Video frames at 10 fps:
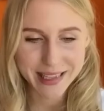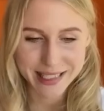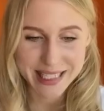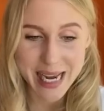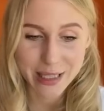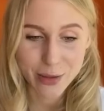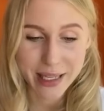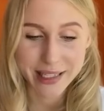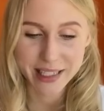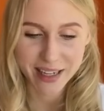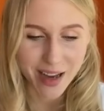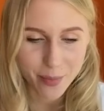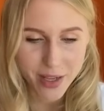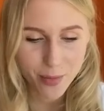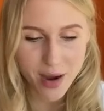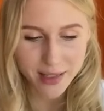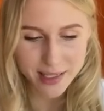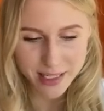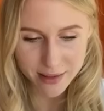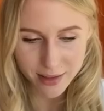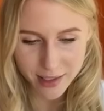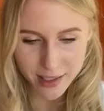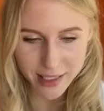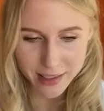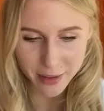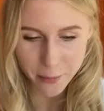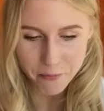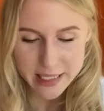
Это сайт на гитхабе, ребята сделали какие-то.